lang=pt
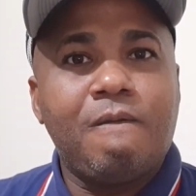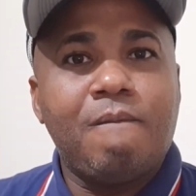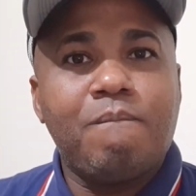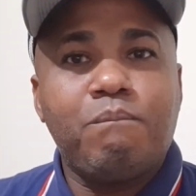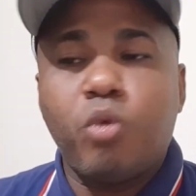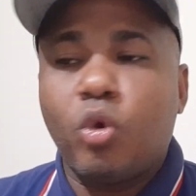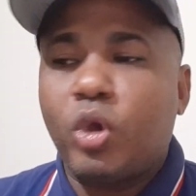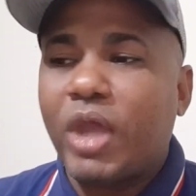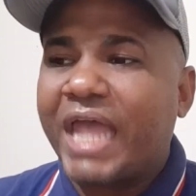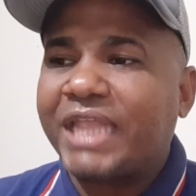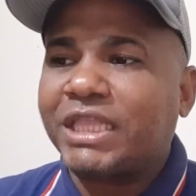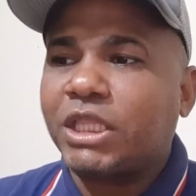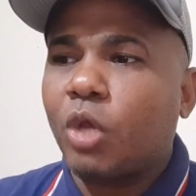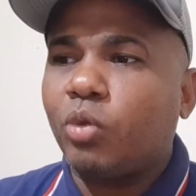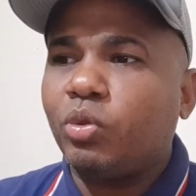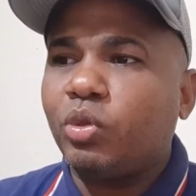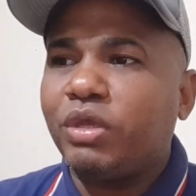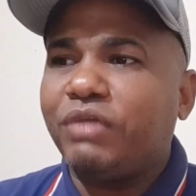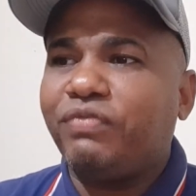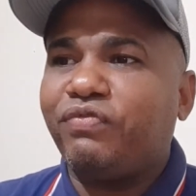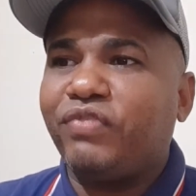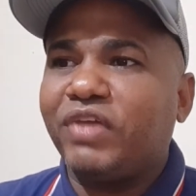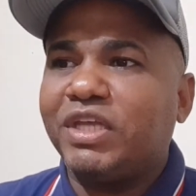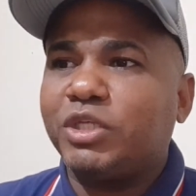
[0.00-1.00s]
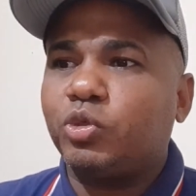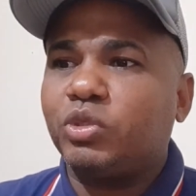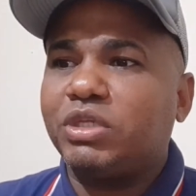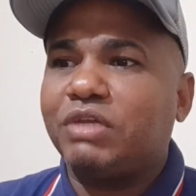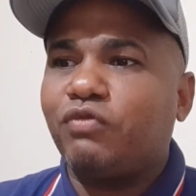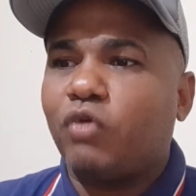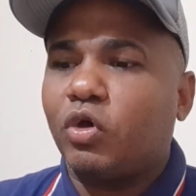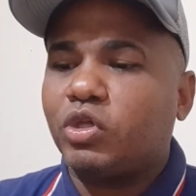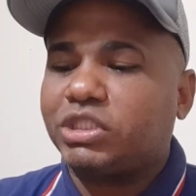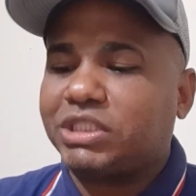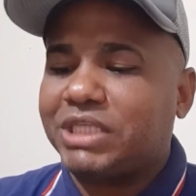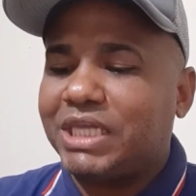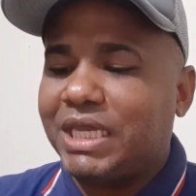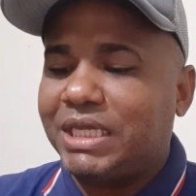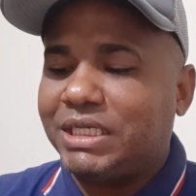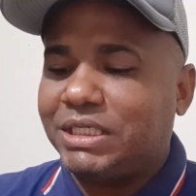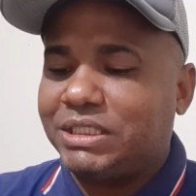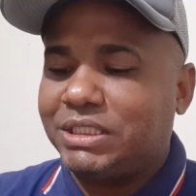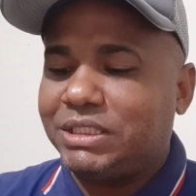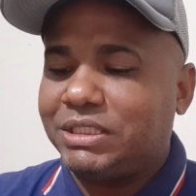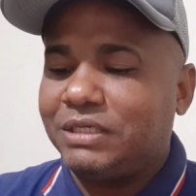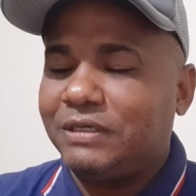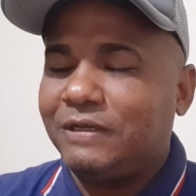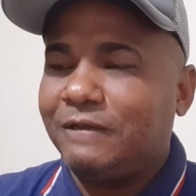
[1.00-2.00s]
Por que é tão difícil de
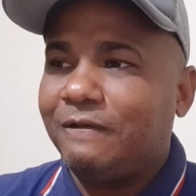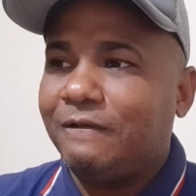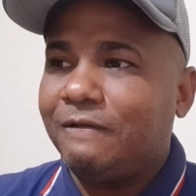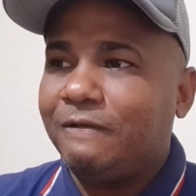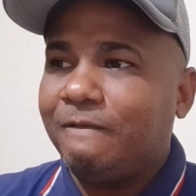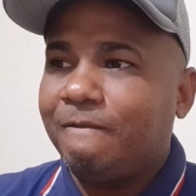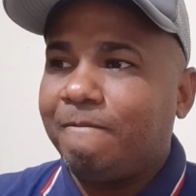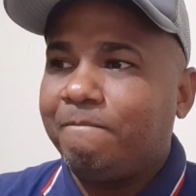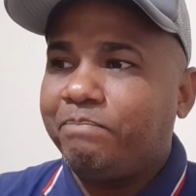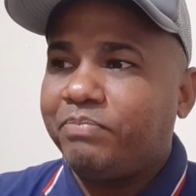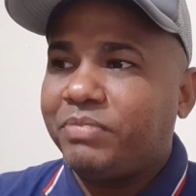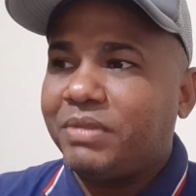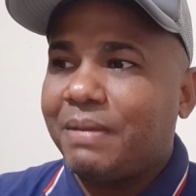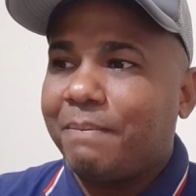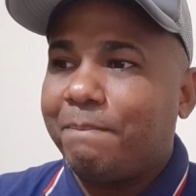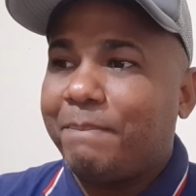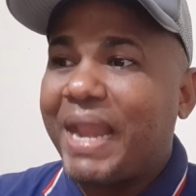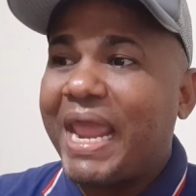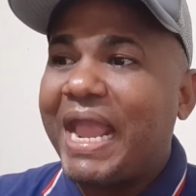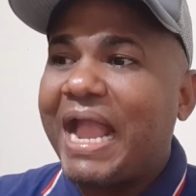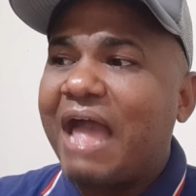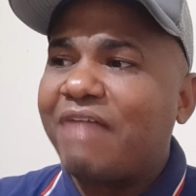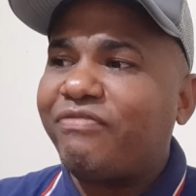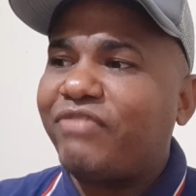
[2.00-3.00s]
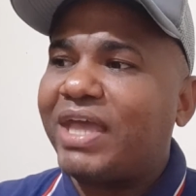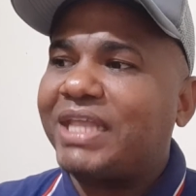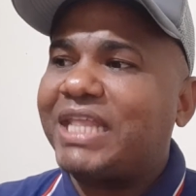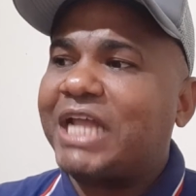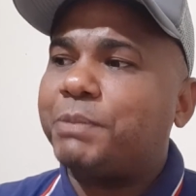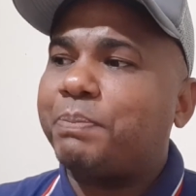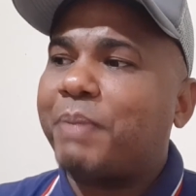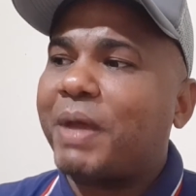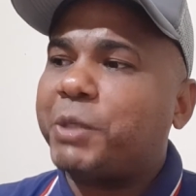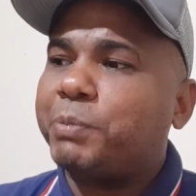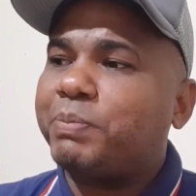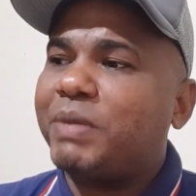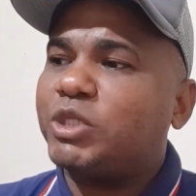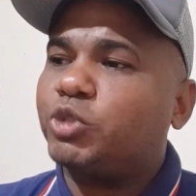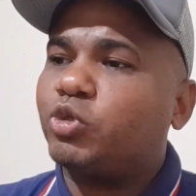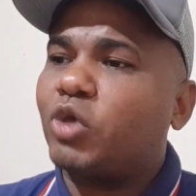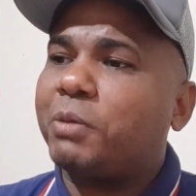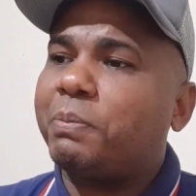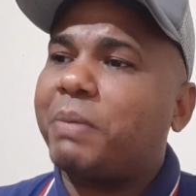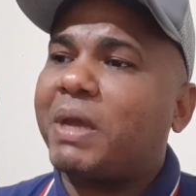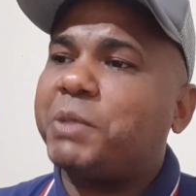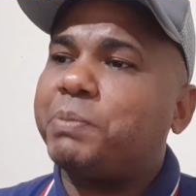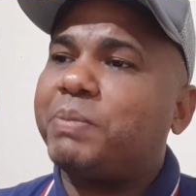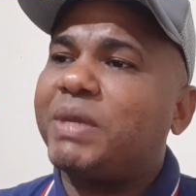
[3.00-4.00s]
vocês Pregar a verdade para as pessoas,
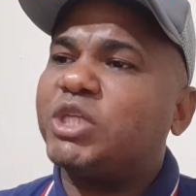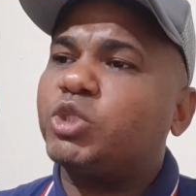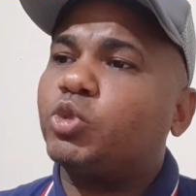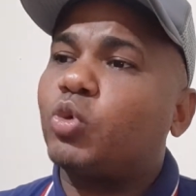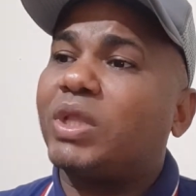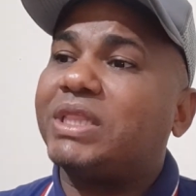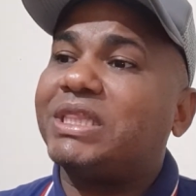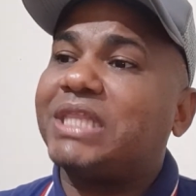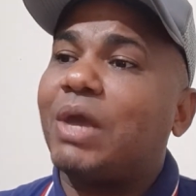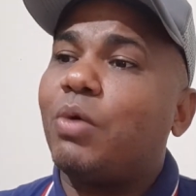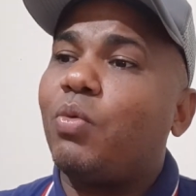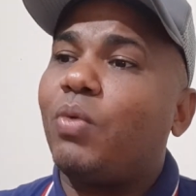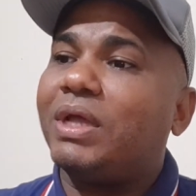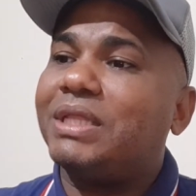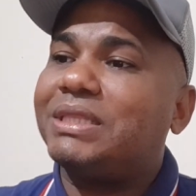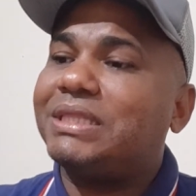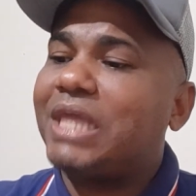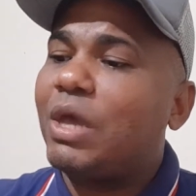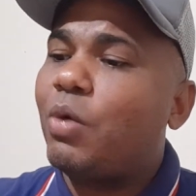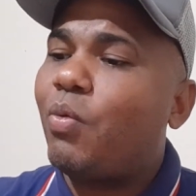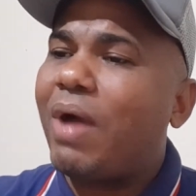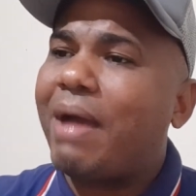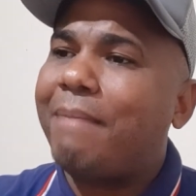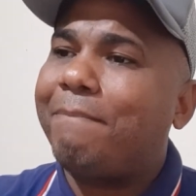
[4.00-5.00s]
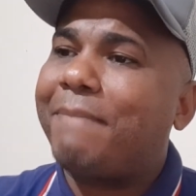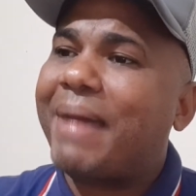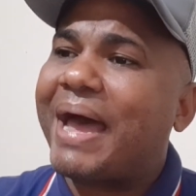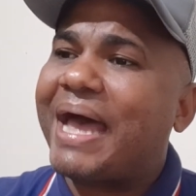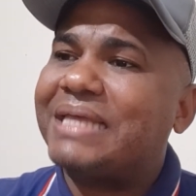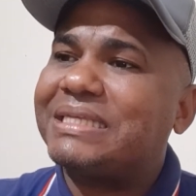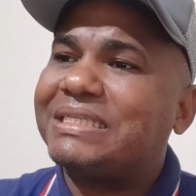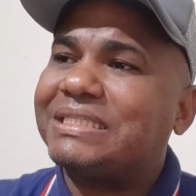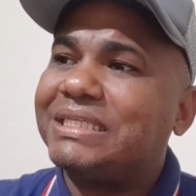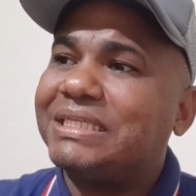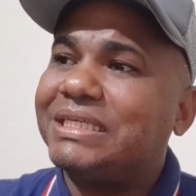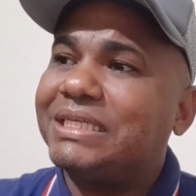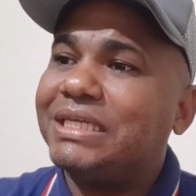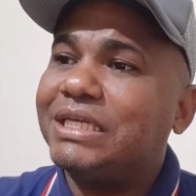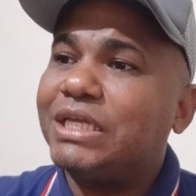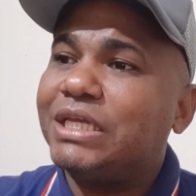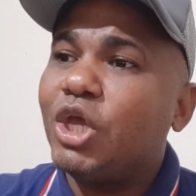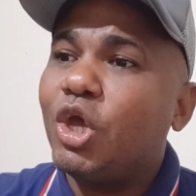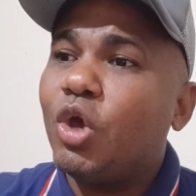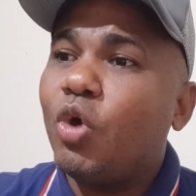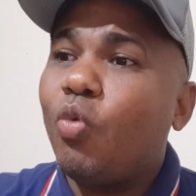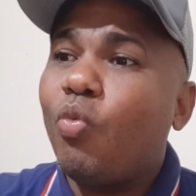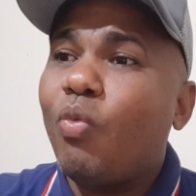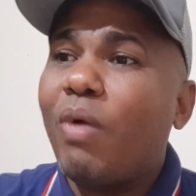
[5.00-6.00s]
para as pessoas terem uma, ter uma base,
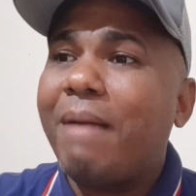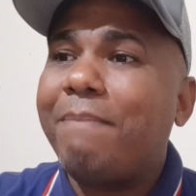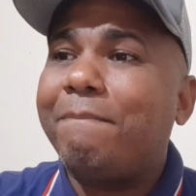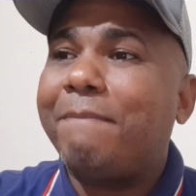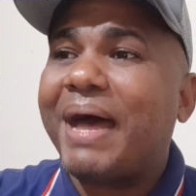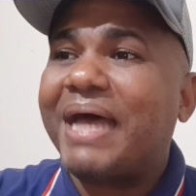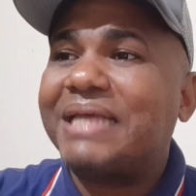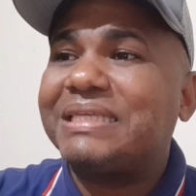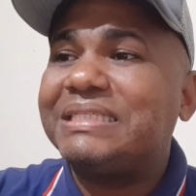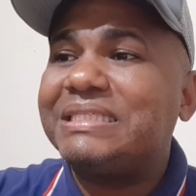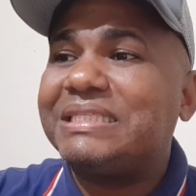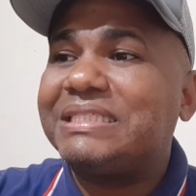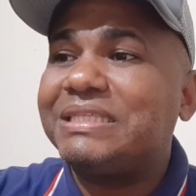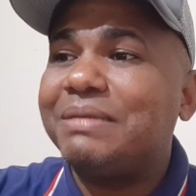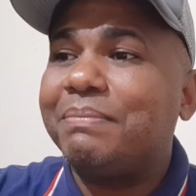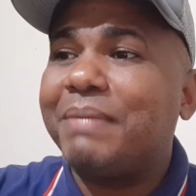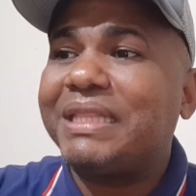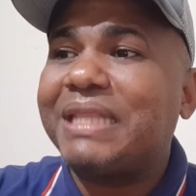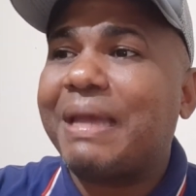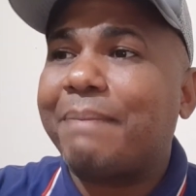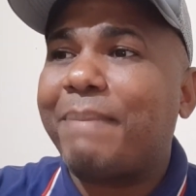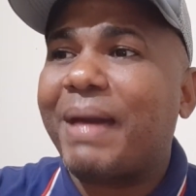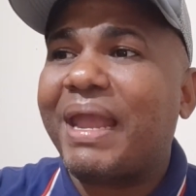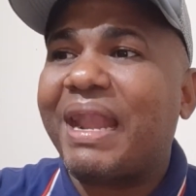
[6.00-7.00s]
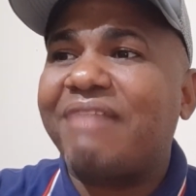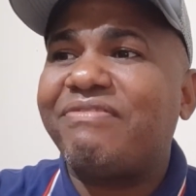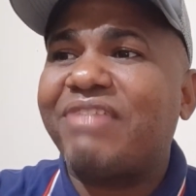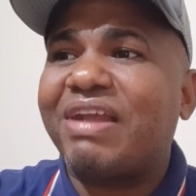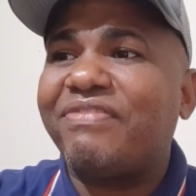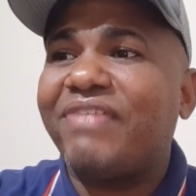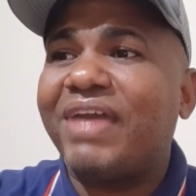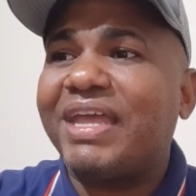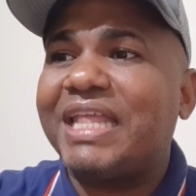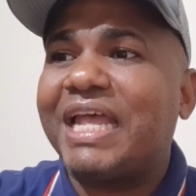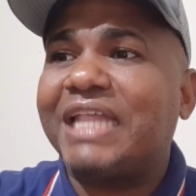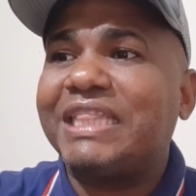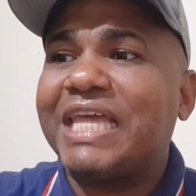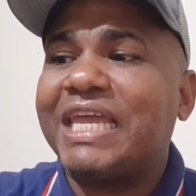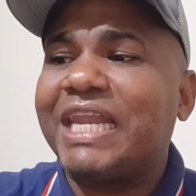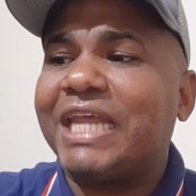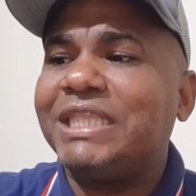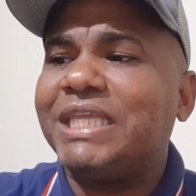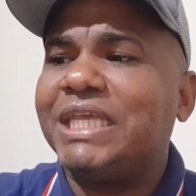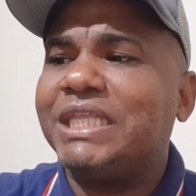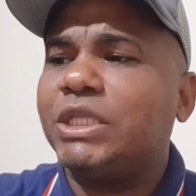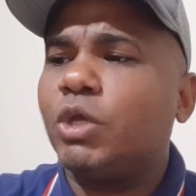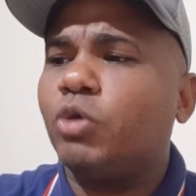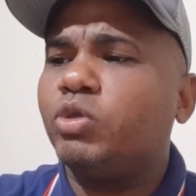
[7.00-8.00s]
uma base em cima da palavra verdadeira
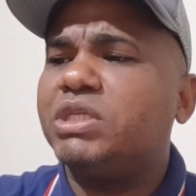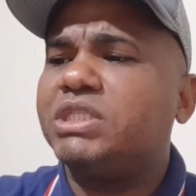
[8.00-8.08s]
de Deus.